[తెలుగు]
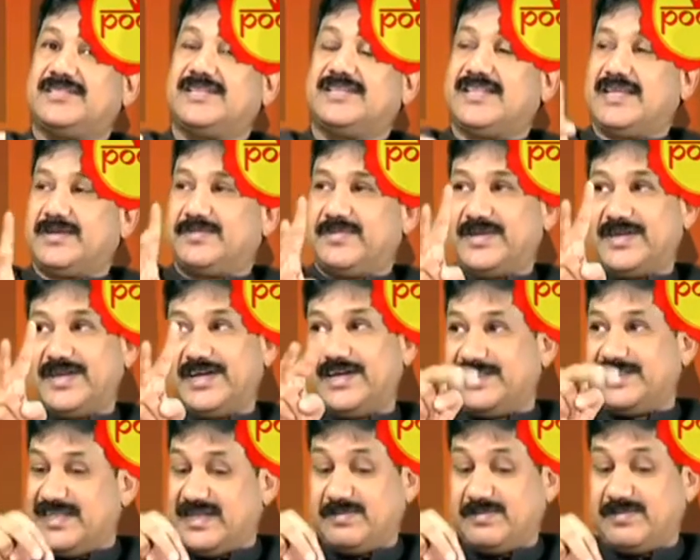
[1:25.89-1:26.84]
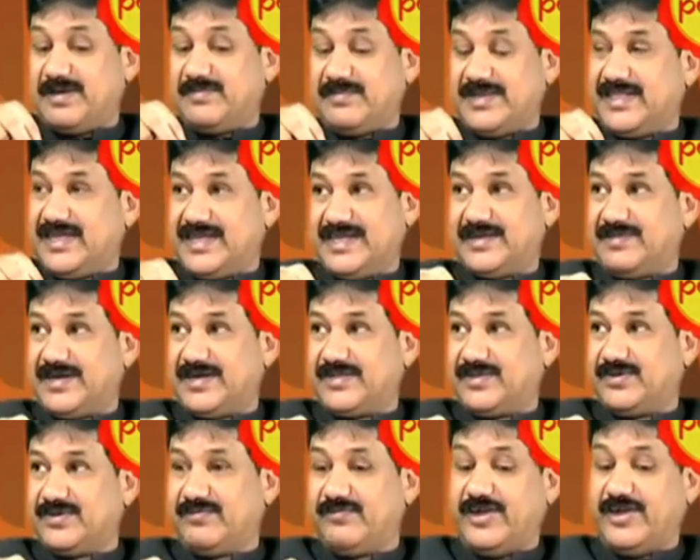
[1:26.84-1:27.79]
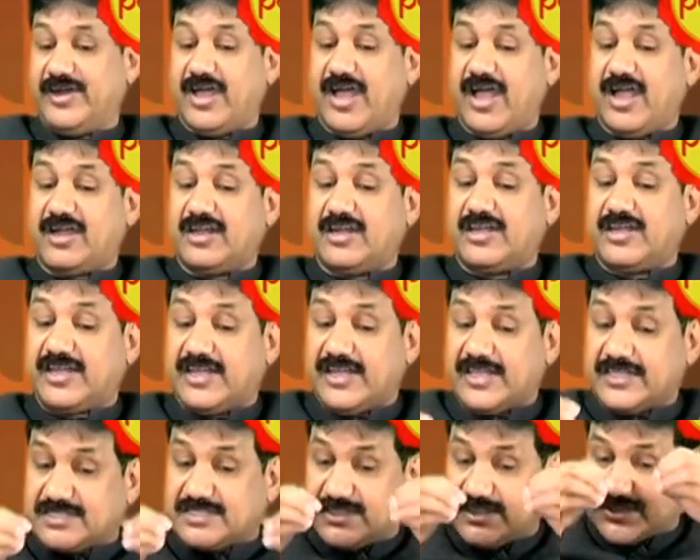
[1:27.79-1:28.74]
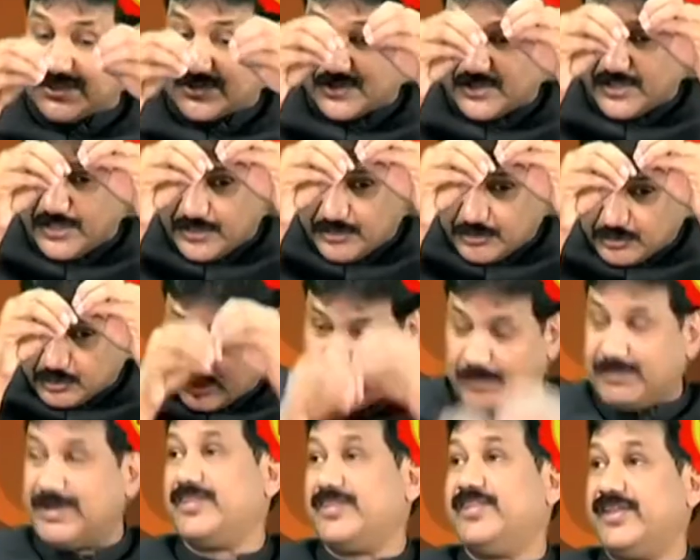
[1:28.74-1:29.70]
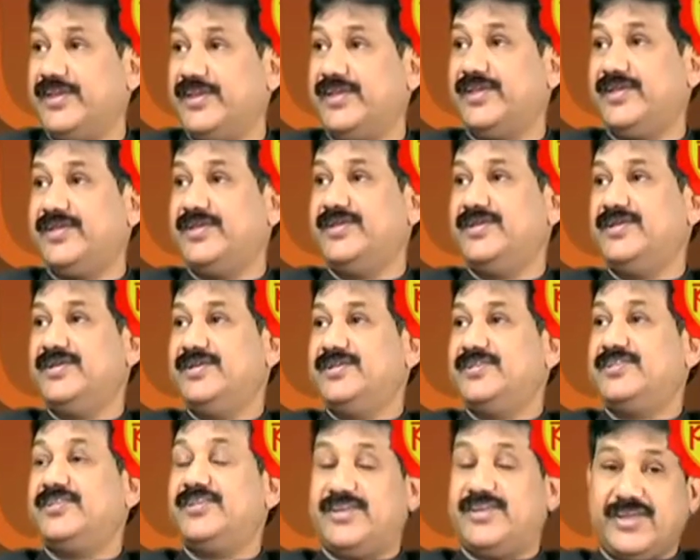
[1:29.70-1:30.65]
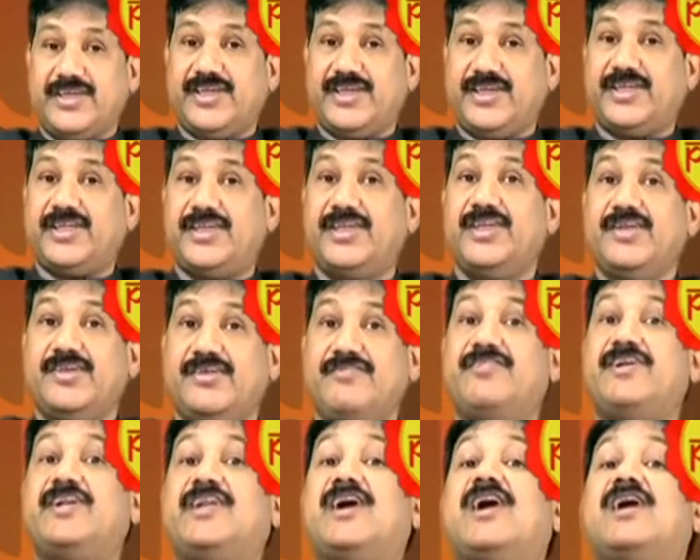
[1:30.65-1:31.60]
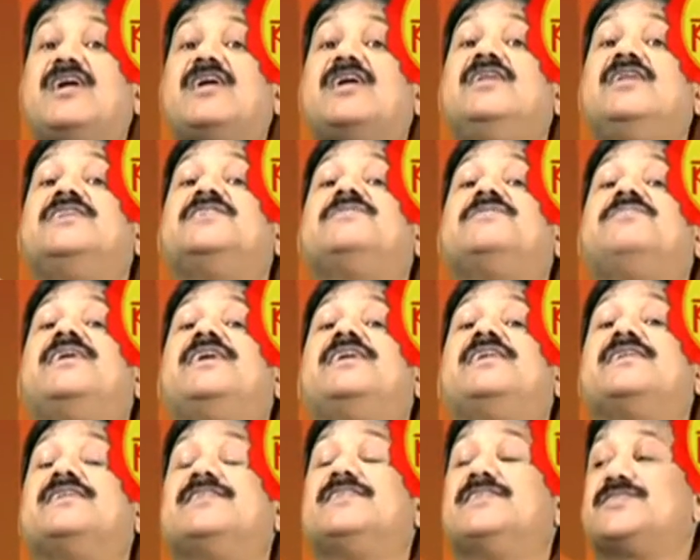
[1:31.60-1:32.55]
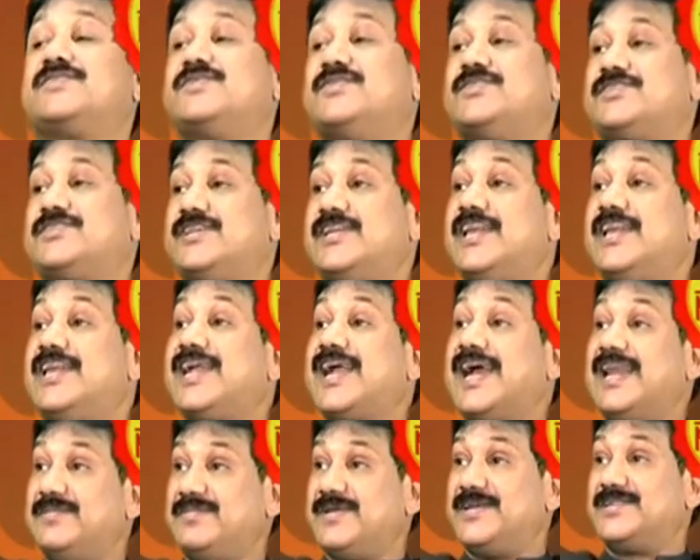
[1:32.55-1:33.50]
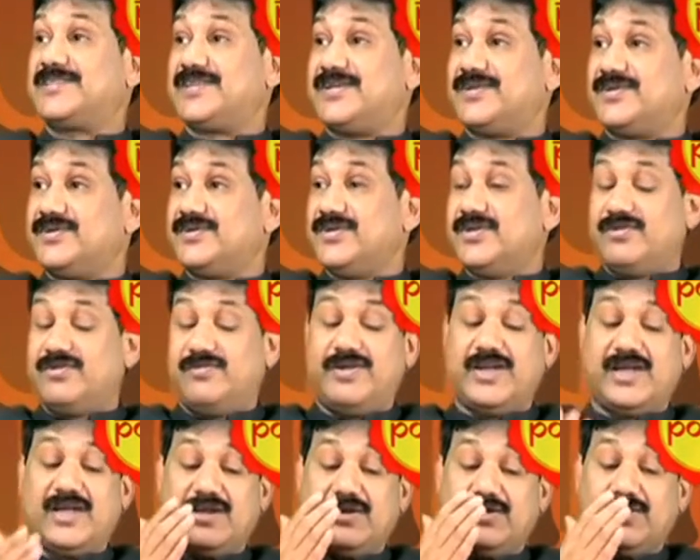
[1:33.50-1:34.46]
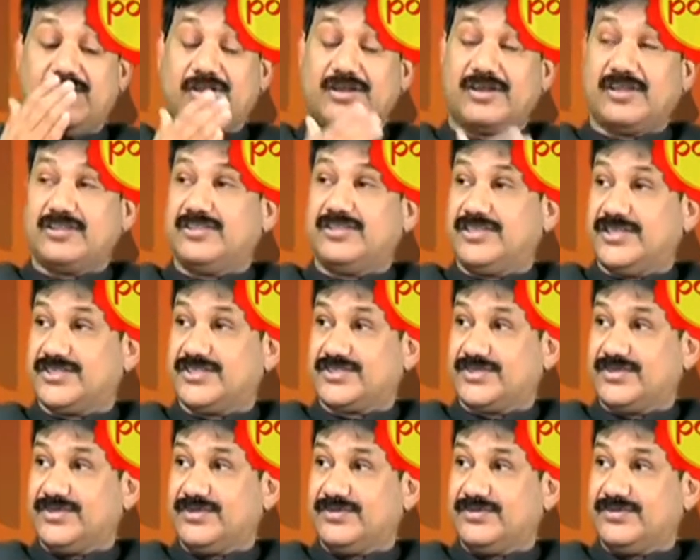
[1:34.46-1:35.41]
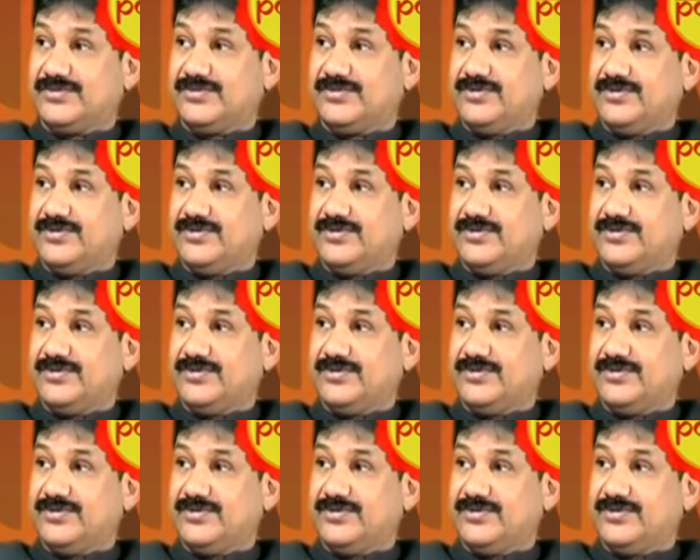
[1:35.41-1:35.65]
మనసే తరపై రెండు తరపాలు మా దగ్గర పెడతాం విడాకులు కేసు తీసుకుని ఎంతోమందిని తిరిగి విడాకుల నుంచి బయటకు తీసుకొచ్చి నేను కలిపేశాను విడాకులు కూడా రద్దు చేసుకున్నాం